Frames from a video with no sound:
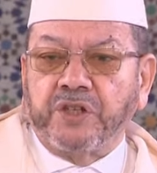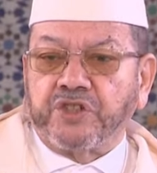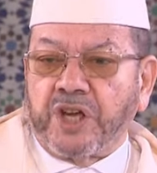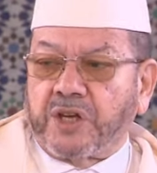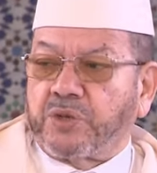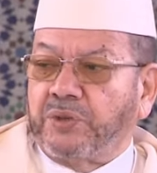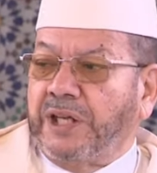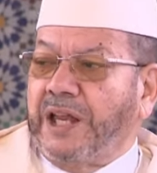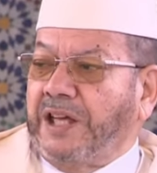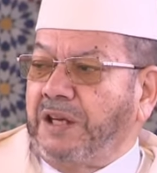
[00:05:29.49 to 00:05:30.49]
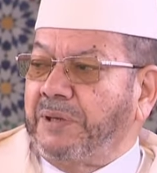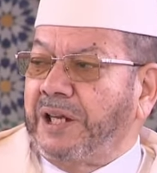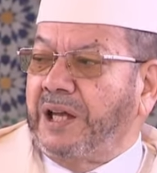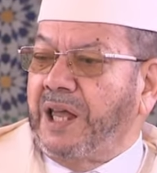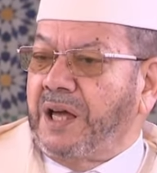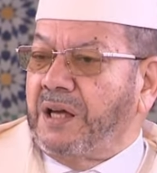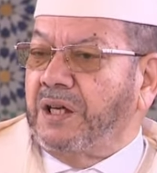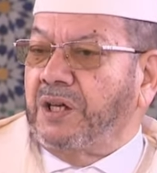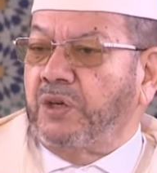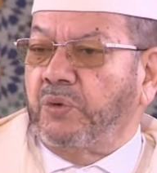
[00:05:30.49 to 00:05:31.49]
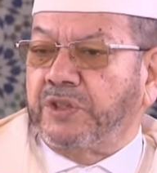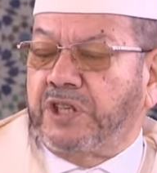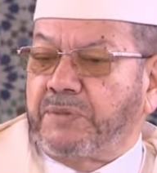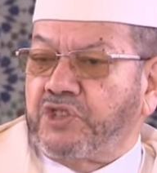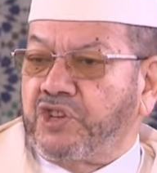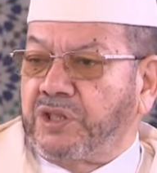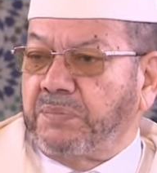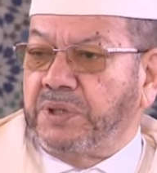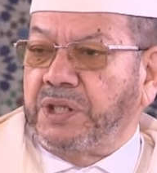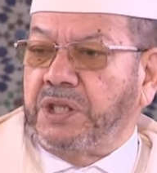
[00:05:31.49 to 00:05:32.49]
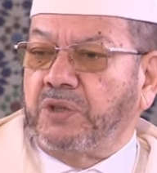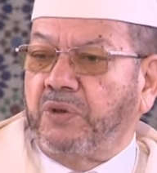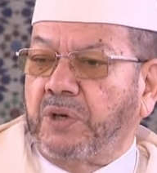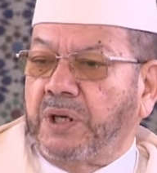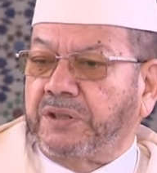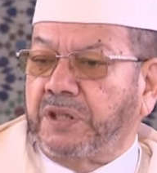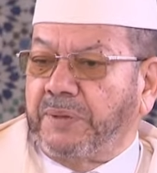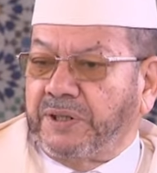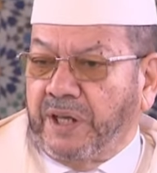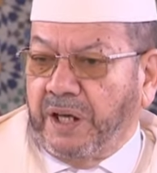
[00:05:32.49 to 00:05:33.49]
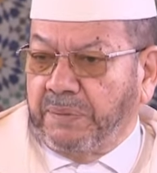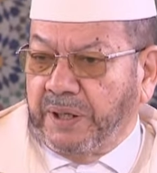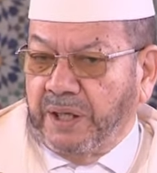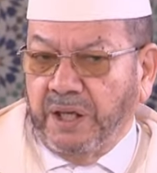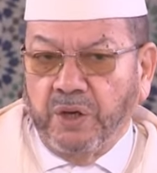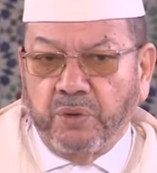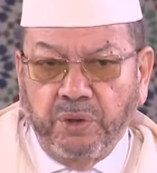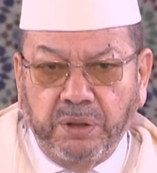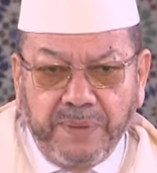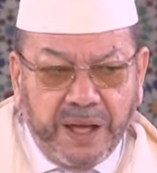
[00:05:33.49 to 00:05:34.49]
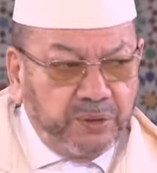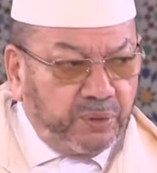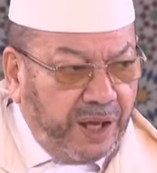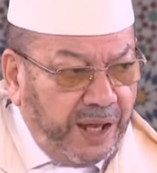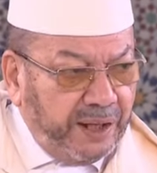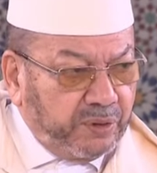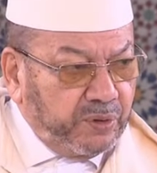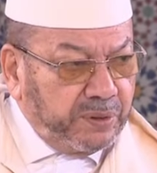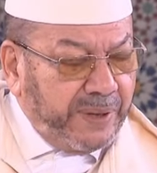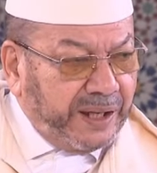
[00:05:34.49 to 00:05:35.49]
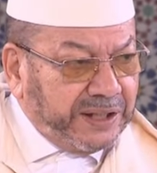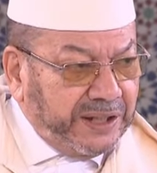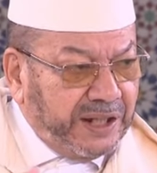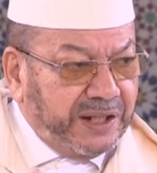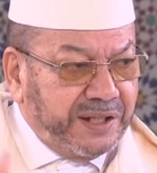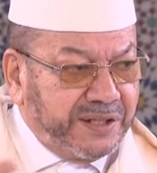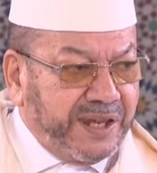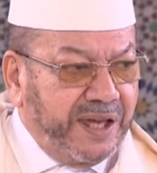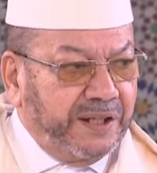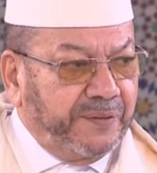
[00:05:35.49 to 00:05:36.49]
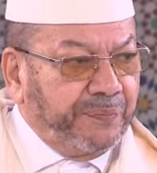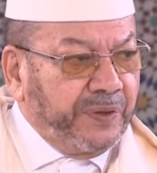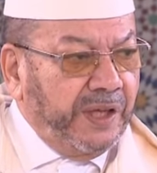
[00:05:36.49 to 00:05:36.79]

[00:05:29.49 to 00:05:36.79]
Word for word: شخص إلى علم إلا وتمجد به وتمدح به كل ما, يقال كل ما قيل للإنسان